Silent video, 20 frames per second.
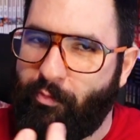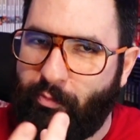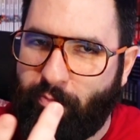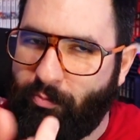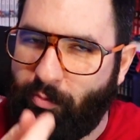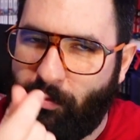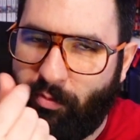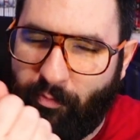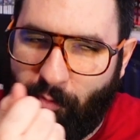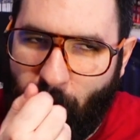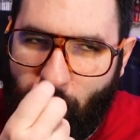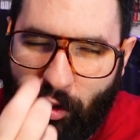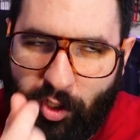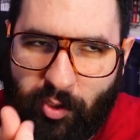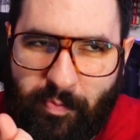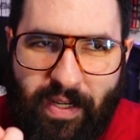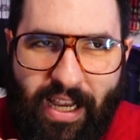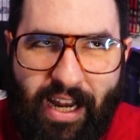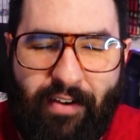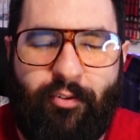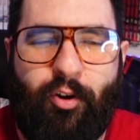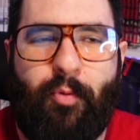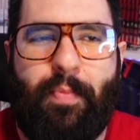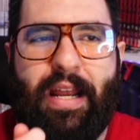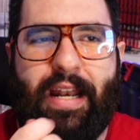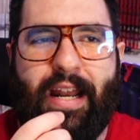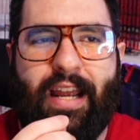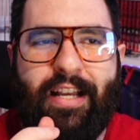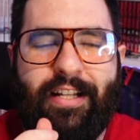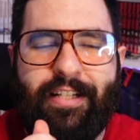mm, voglio spiegarvelo
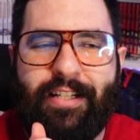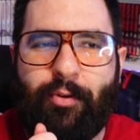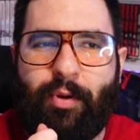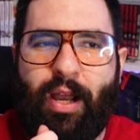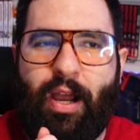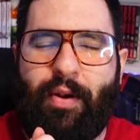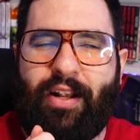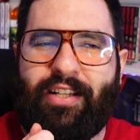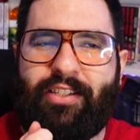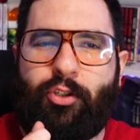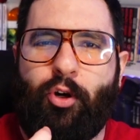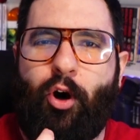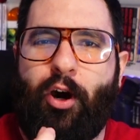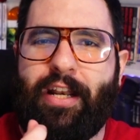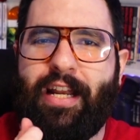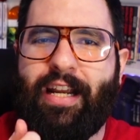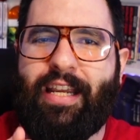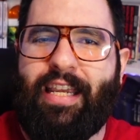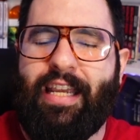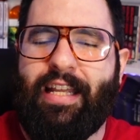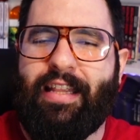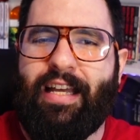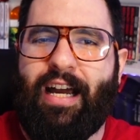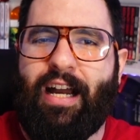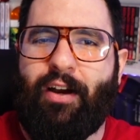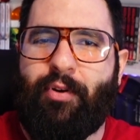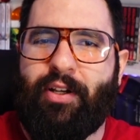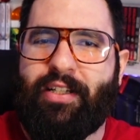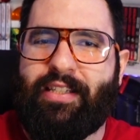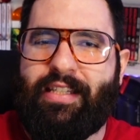bene, è una storia che
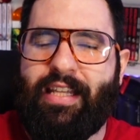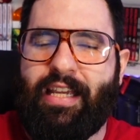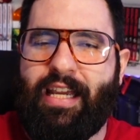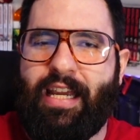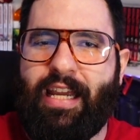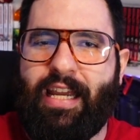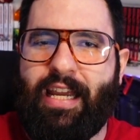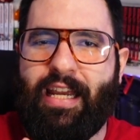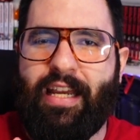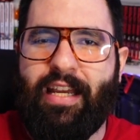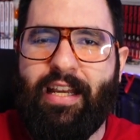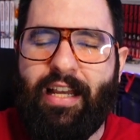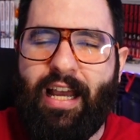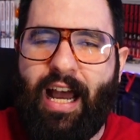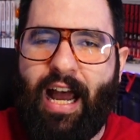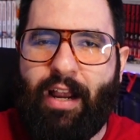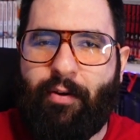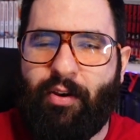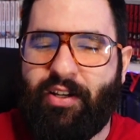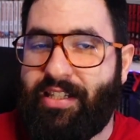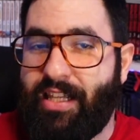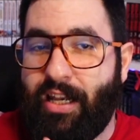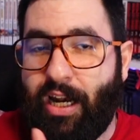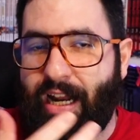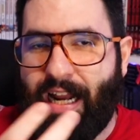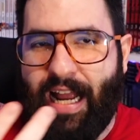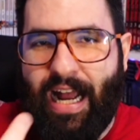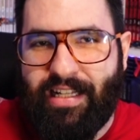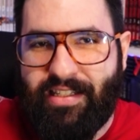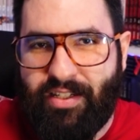dà queste, a questi
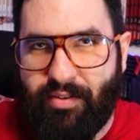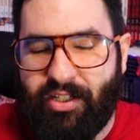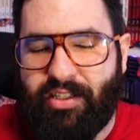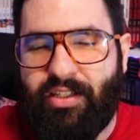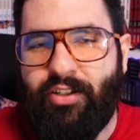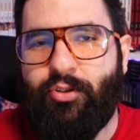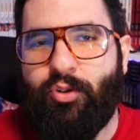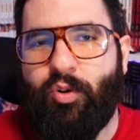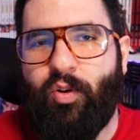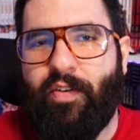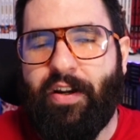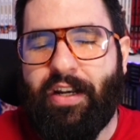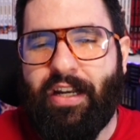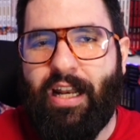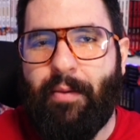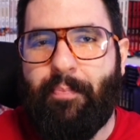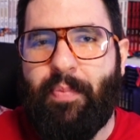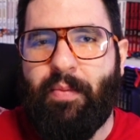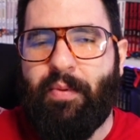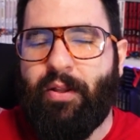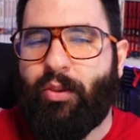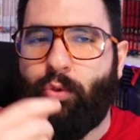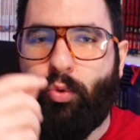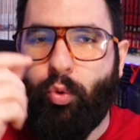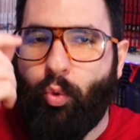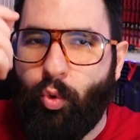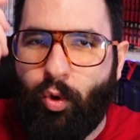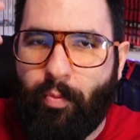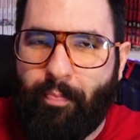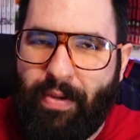ragazzi, a questi giovani, le prime
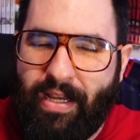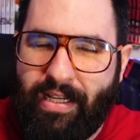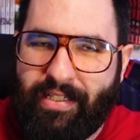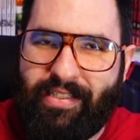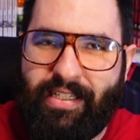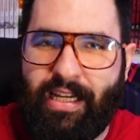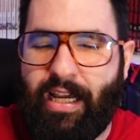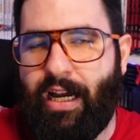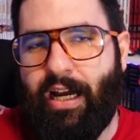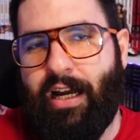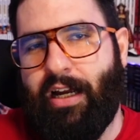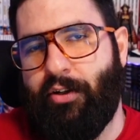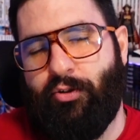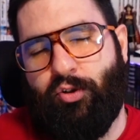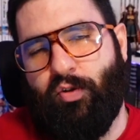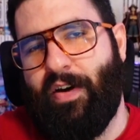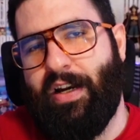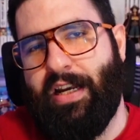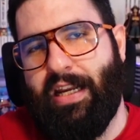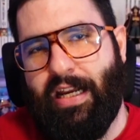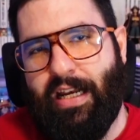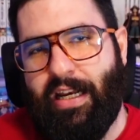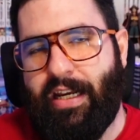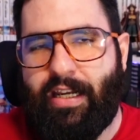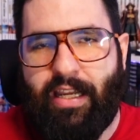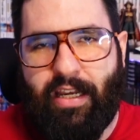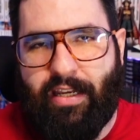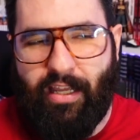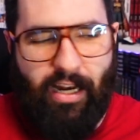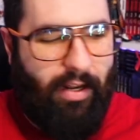turbe sia giovanili
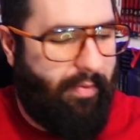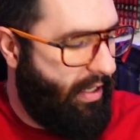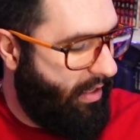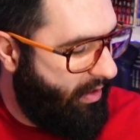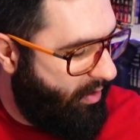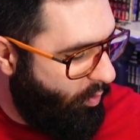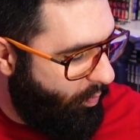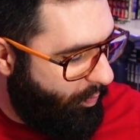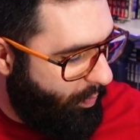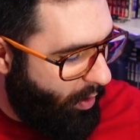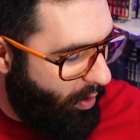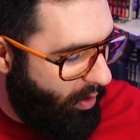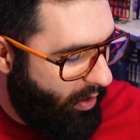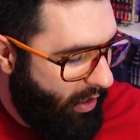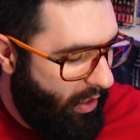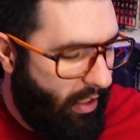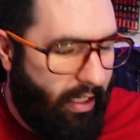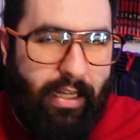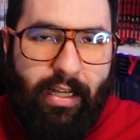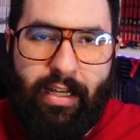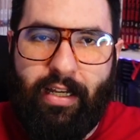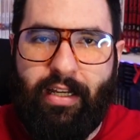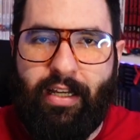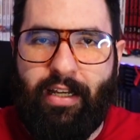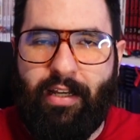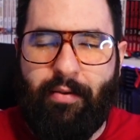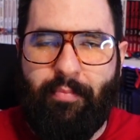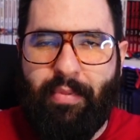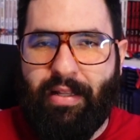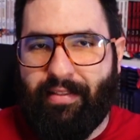che chiaramente un po'
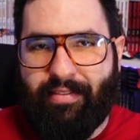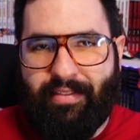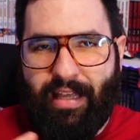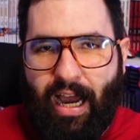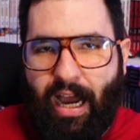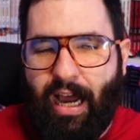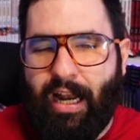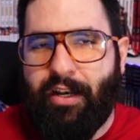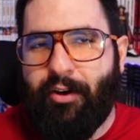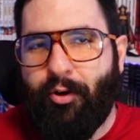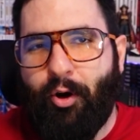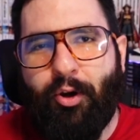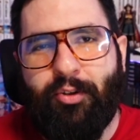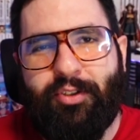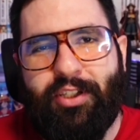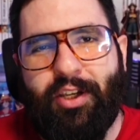eh, mentali, no?